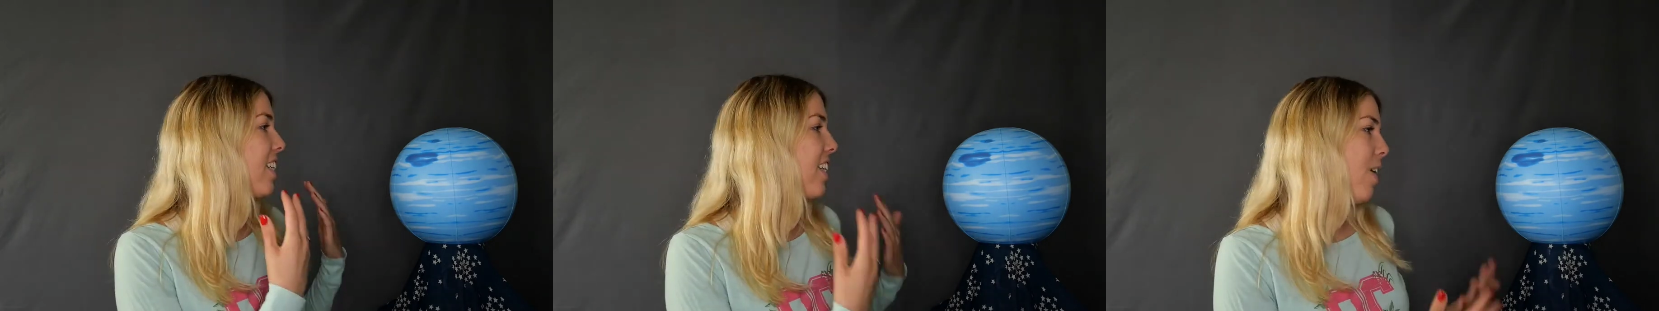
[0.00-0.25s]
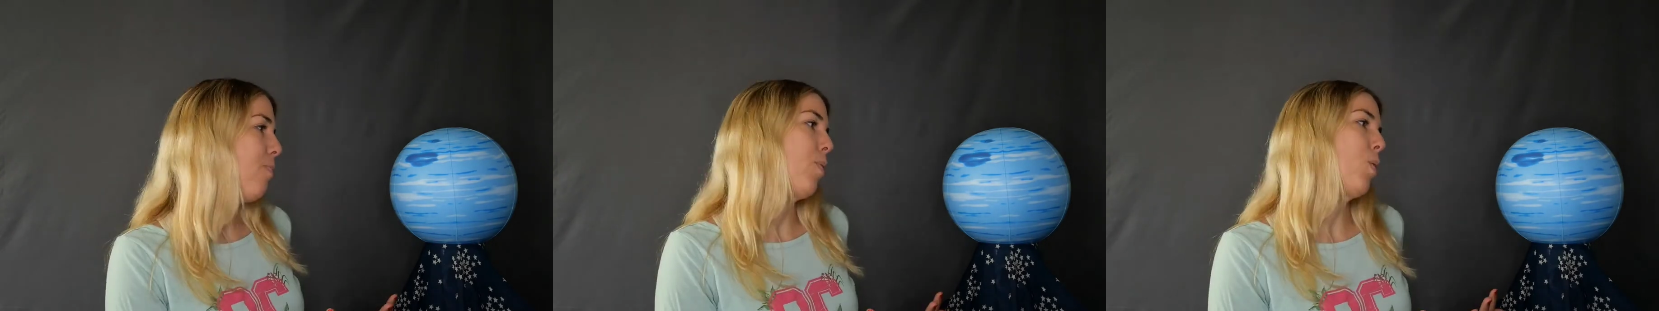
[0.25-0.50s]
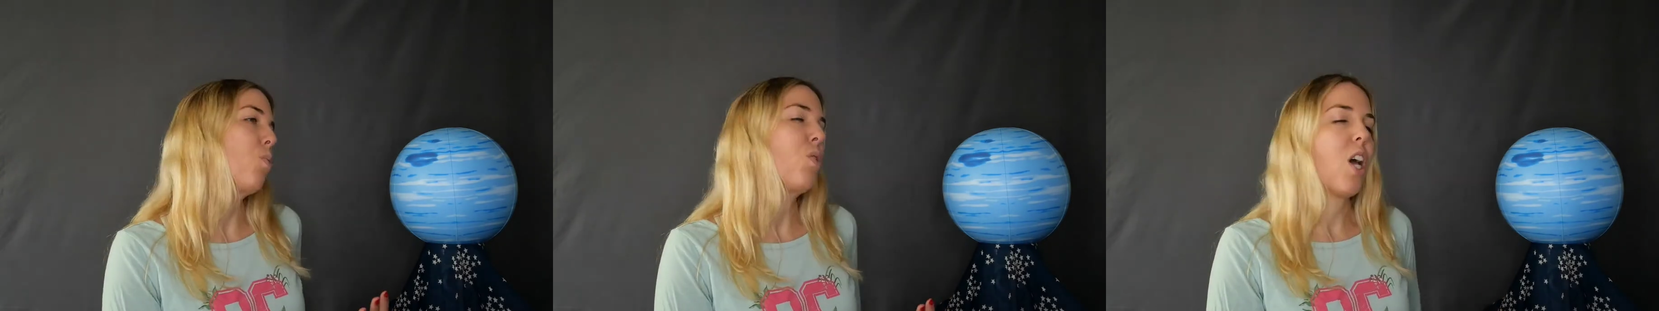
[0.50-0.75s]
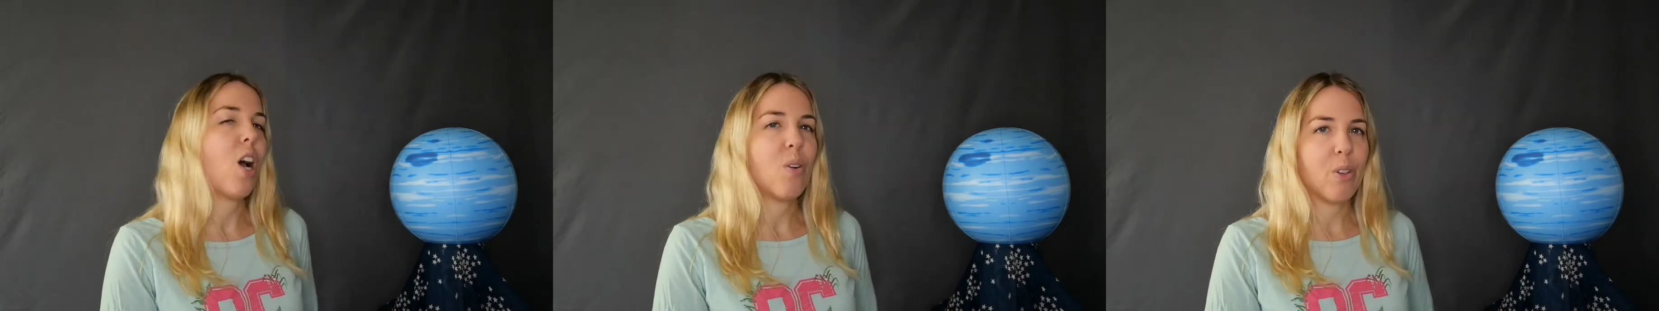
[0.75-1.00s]

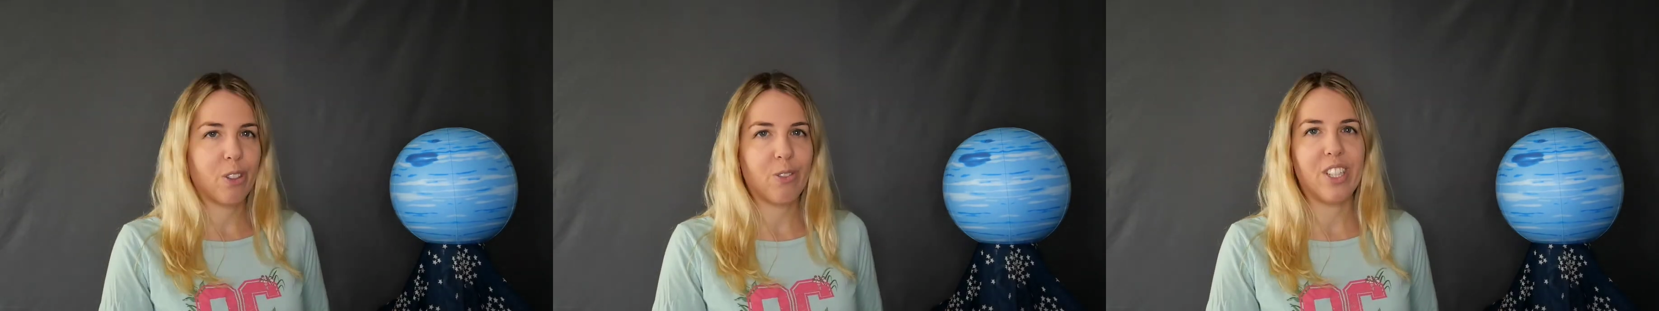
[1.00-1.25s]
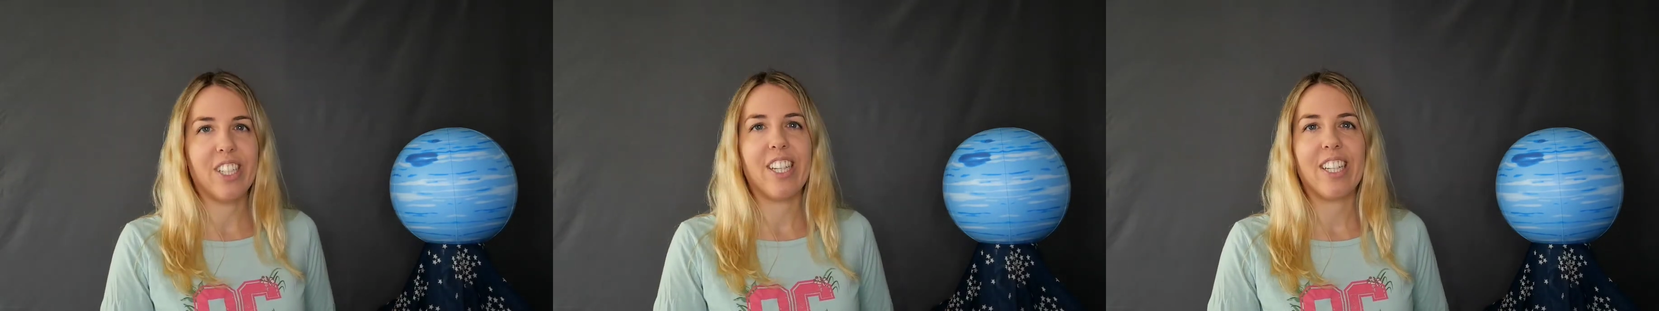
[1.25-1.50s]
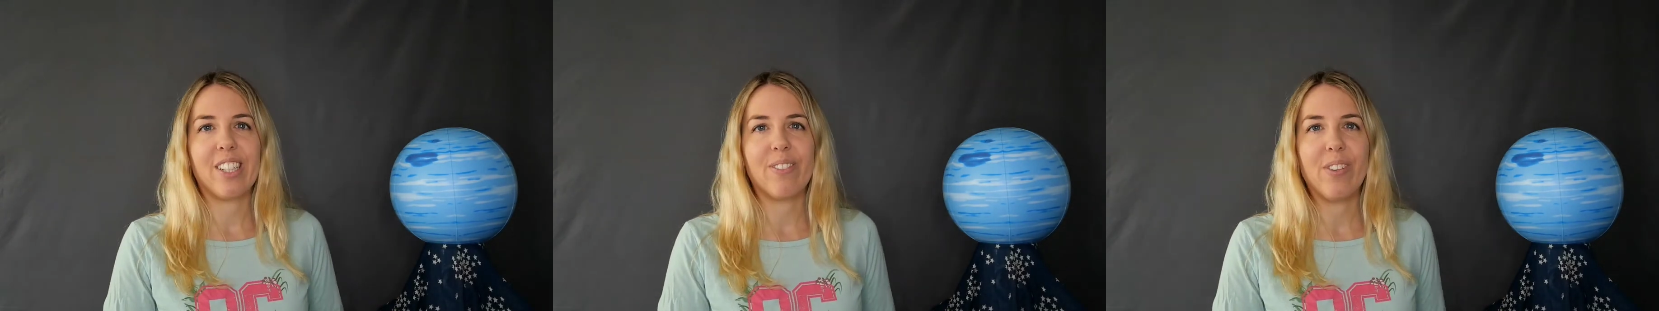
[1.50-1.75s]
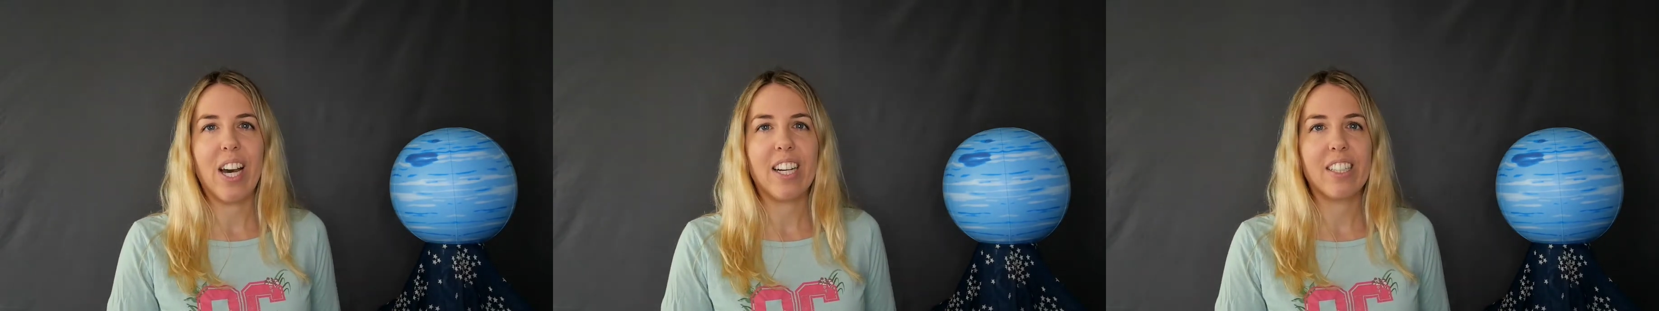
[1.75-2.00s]
Neptun ausfindig
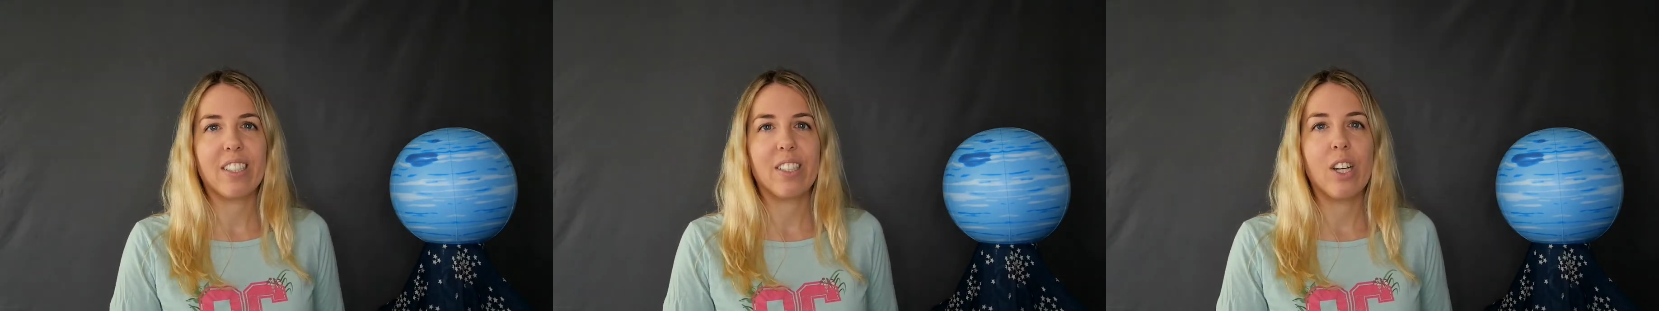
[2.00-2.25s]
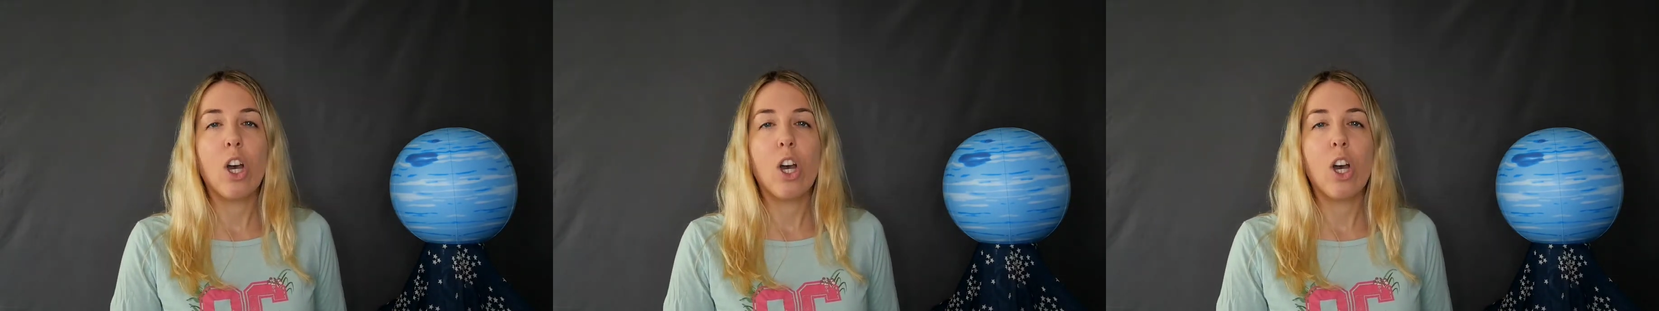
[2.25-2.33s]
gemacht